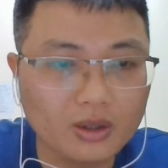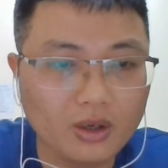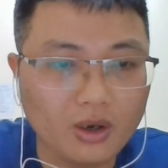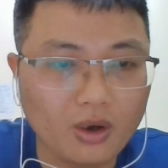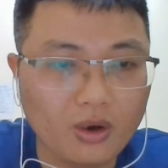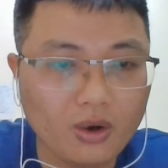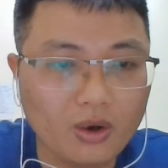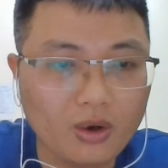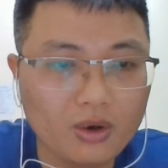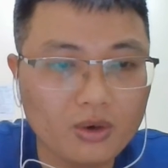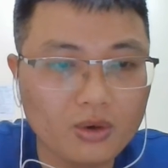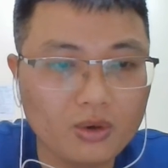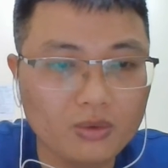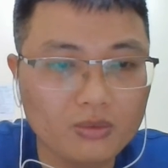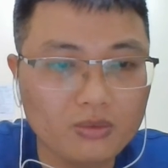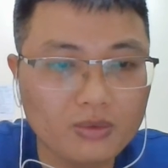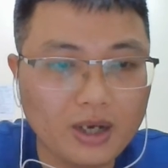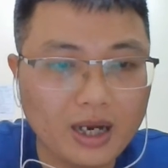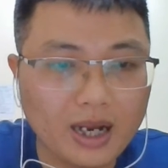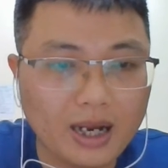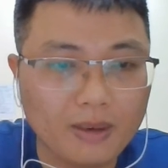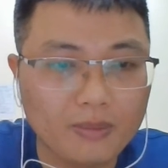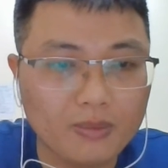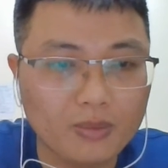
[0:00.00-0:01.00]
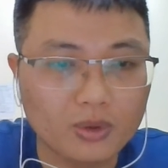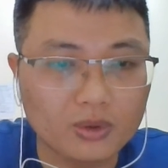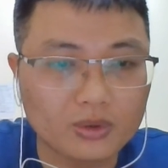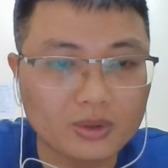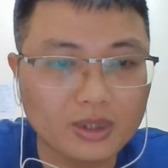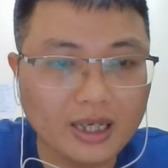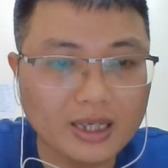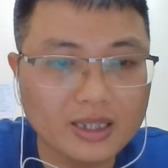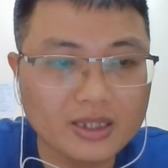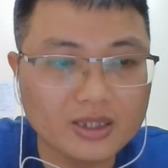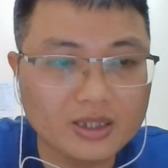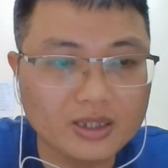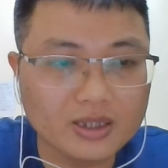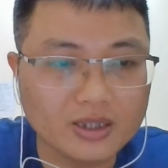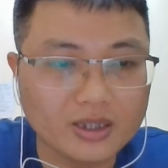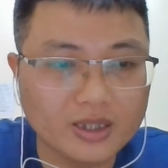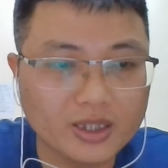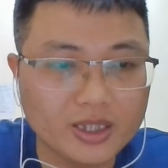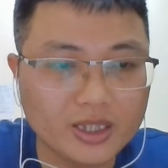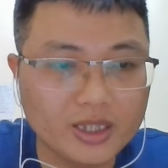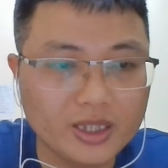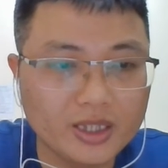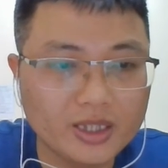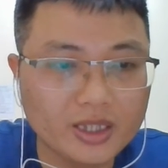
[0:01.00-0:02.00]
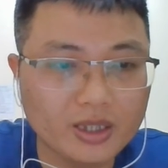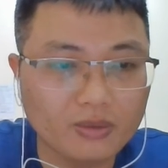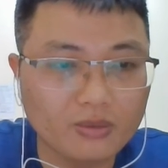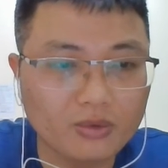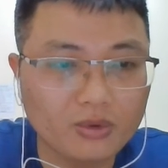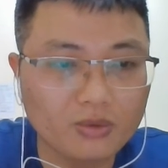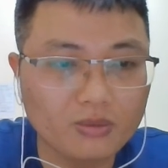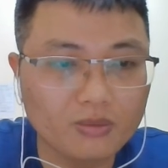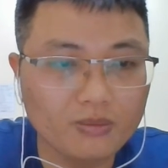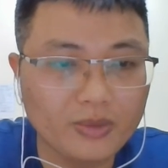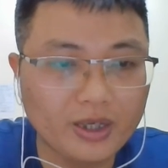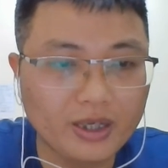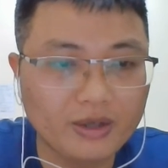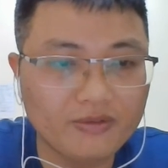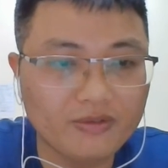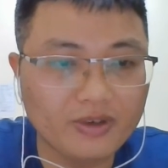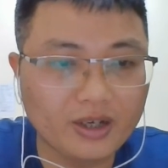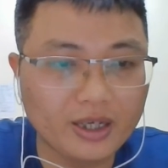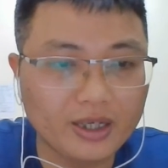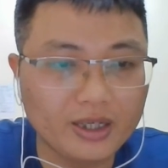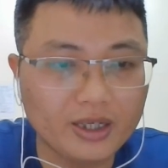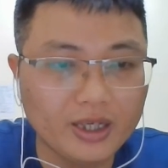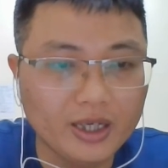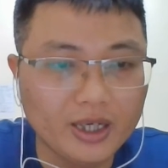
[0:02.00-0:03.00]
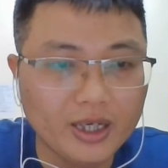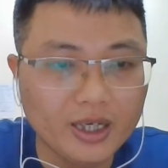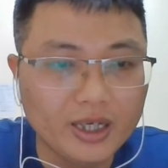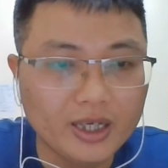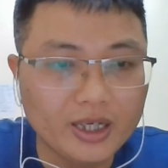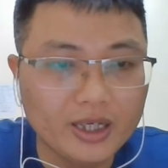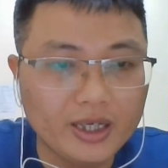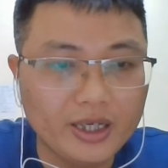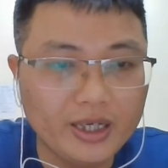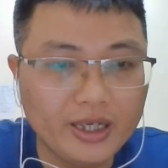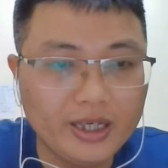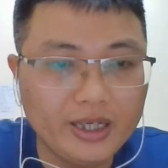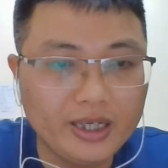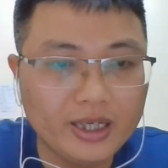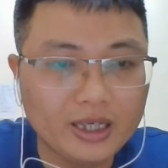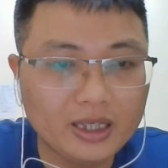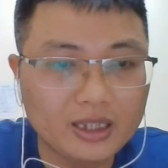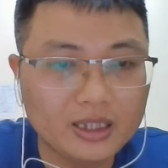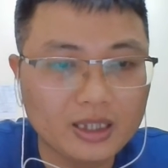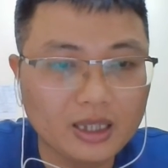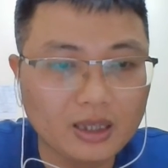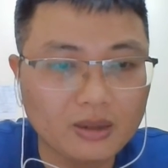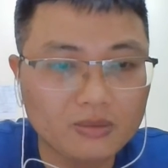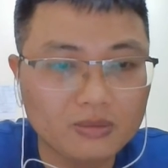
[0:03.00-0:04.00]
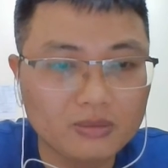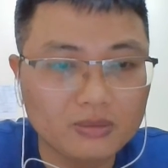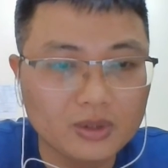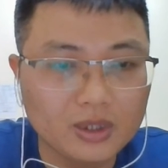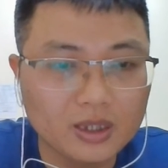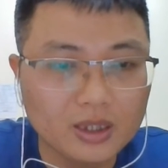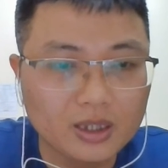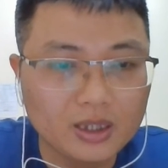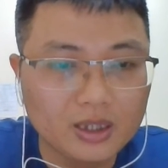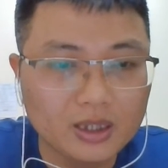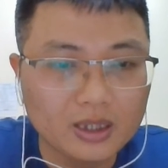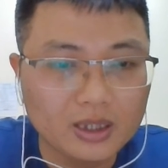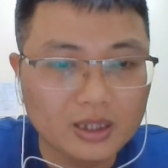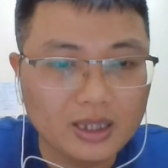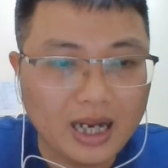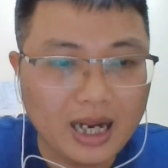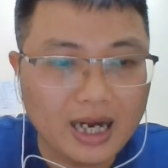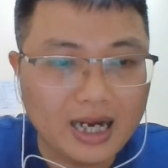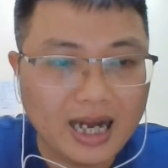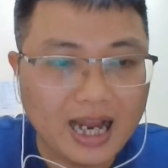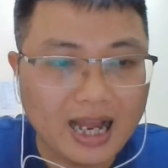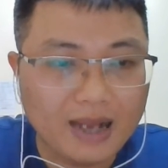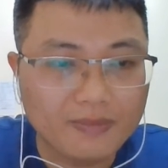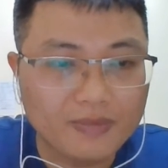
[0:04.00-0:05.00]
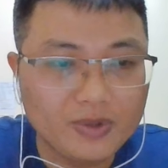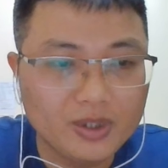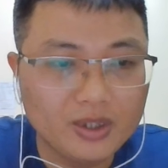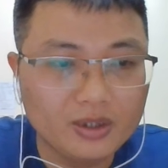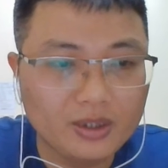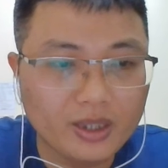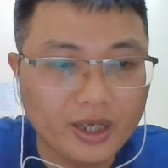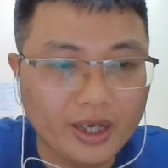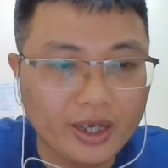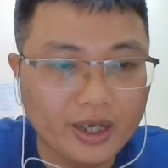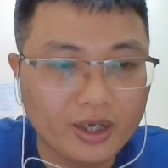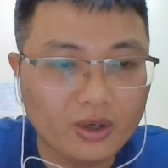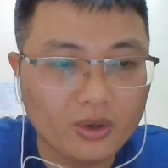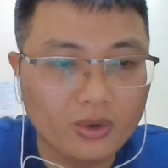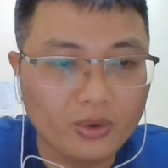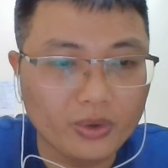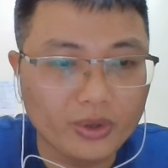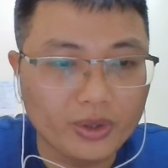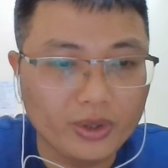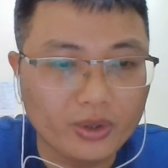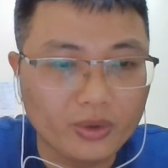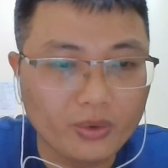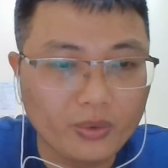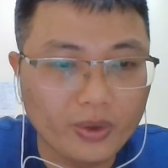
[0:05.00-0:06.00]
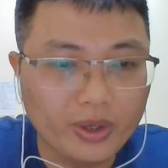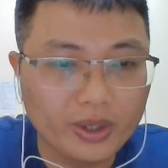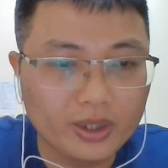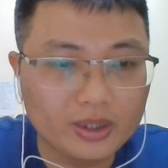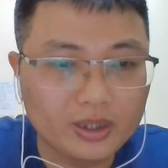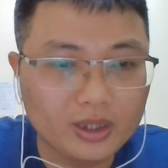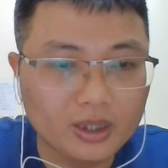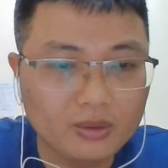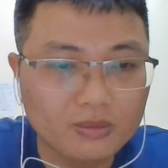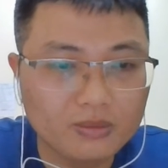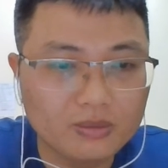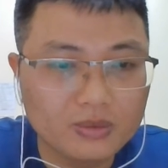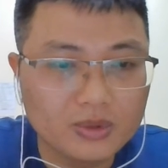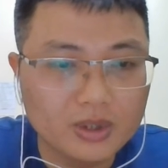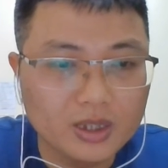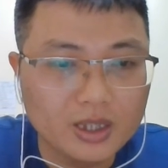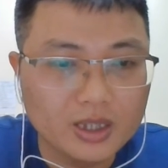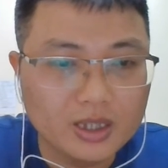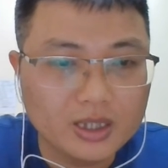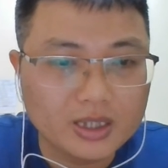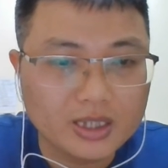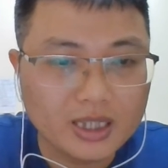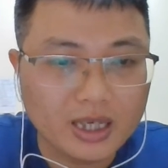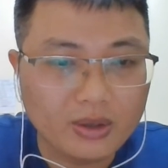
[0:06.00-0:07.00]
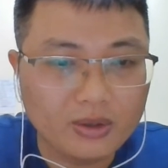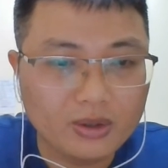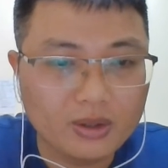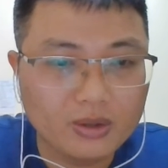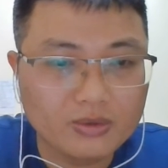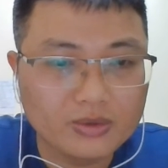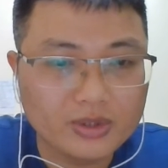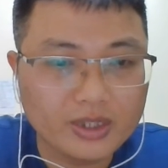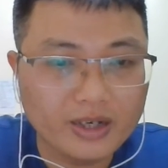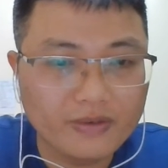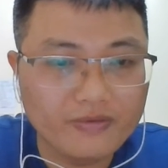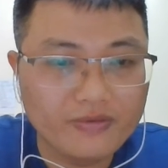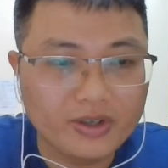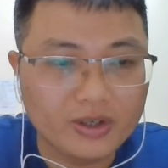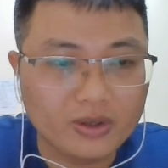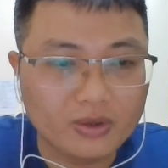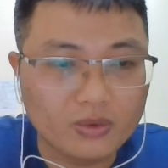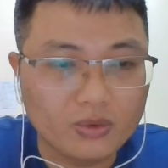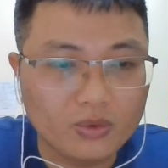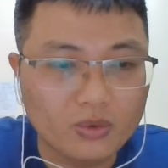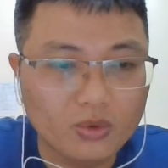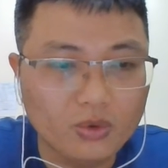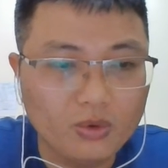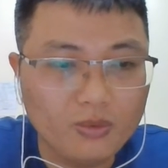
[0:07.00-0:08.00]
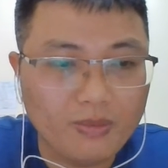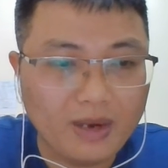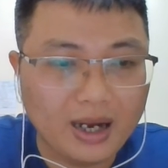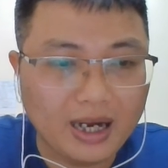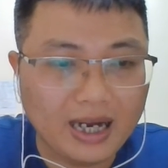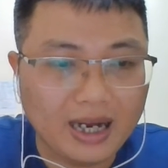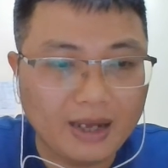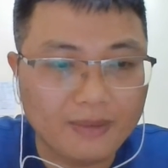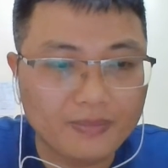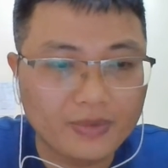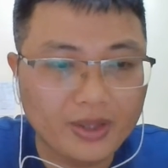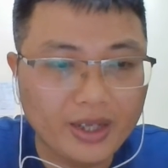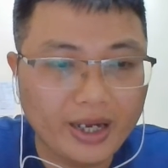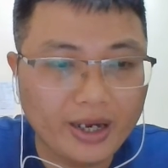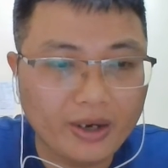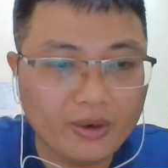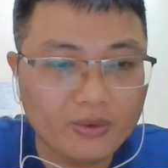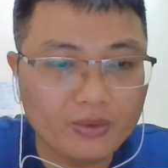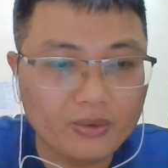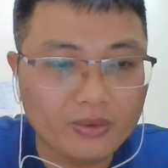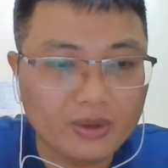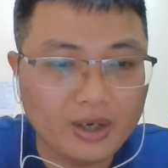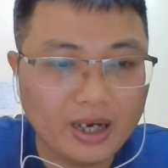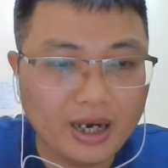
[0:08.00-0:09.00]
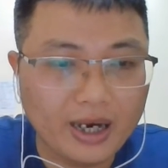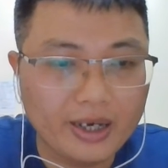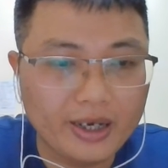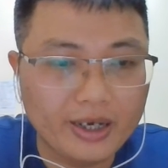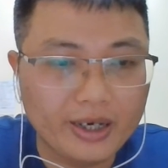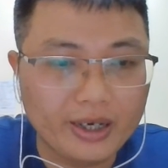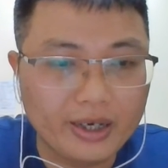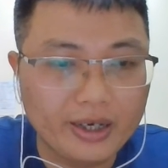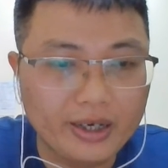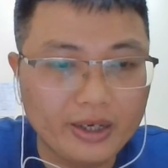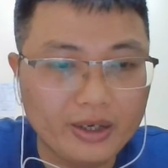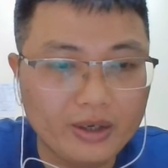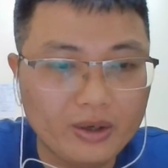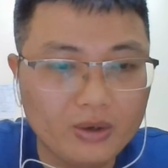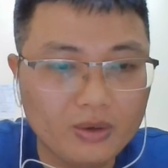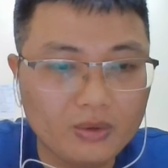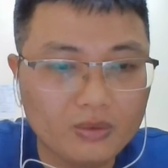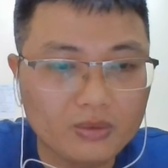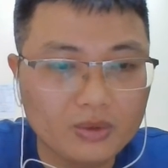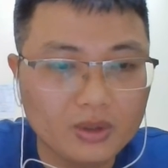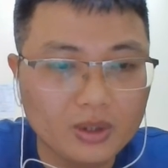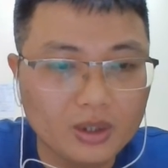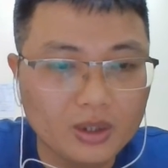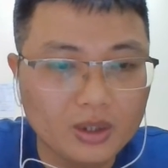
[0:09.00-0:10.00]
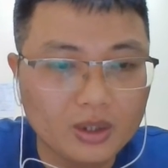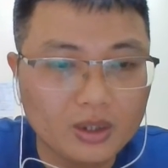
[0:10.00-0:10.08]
Đó cũng là một cách xử trí trong lúc biến vậy. Lý Nhân Tông đã làm như thế rồi, Huệ Tông sao không xét việc cũ mà làm theo, lại để đến lúc